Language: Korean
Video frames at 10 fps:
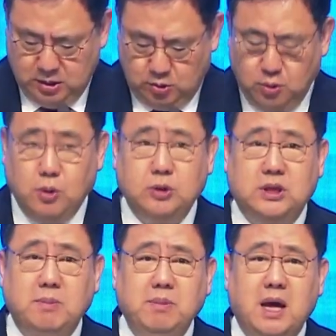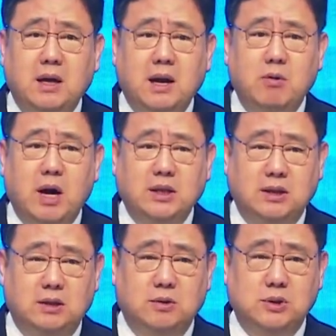또 딥나라고
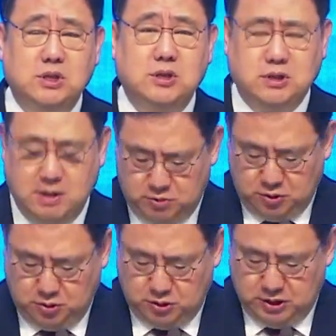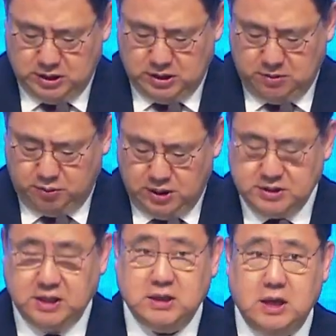하는 곳이 있죠. 삼손이
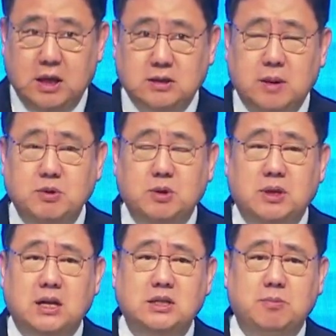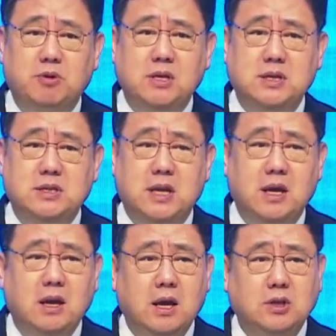블레셋 삼손 당시 블레셋에
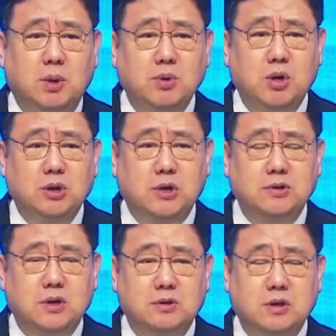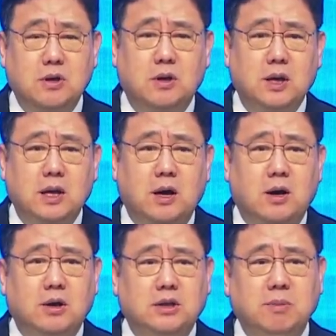점령되어서
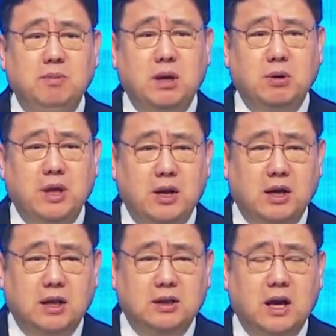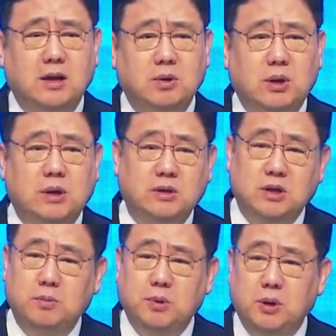어, 딥나로 내려갔다. 또
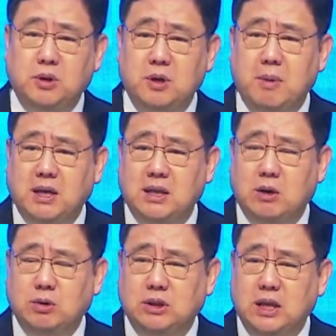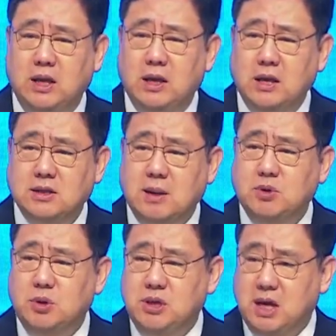이런 표현들이 많이 나오는데
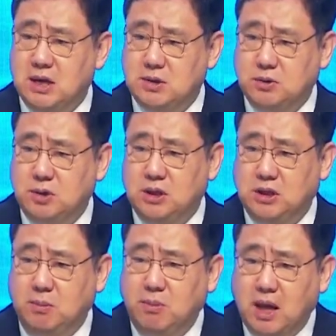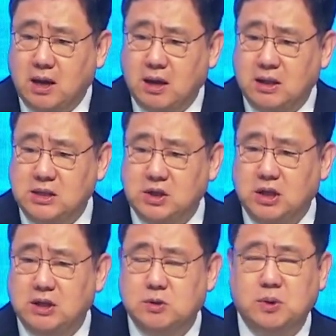삼손 이야기에서도 이 딥나라는
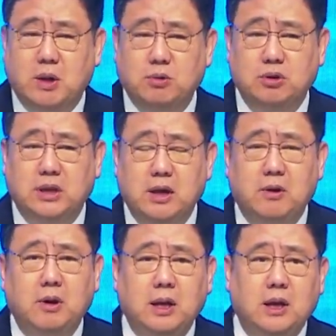지역이 계속 나오는데요.